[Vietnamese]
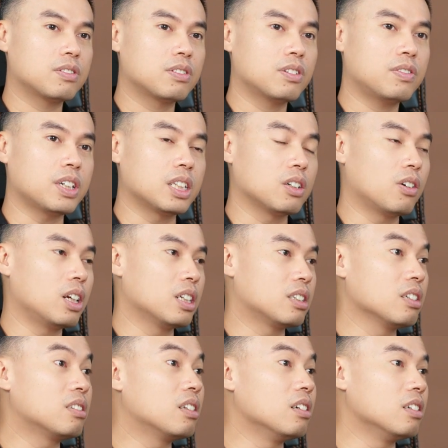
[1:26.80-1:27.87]
nó phải được gọi là
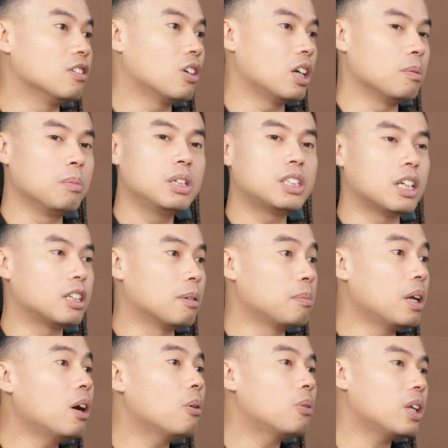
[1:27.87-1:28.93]
từ từ là mưa dần
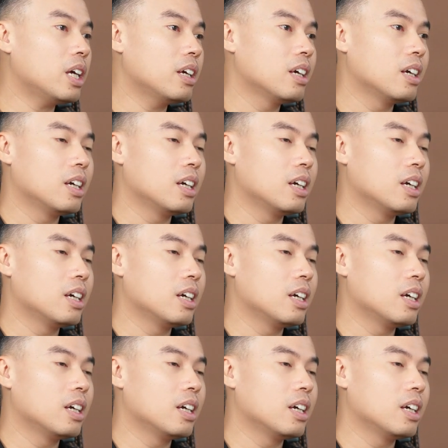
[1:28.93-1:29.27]
đâu đấy.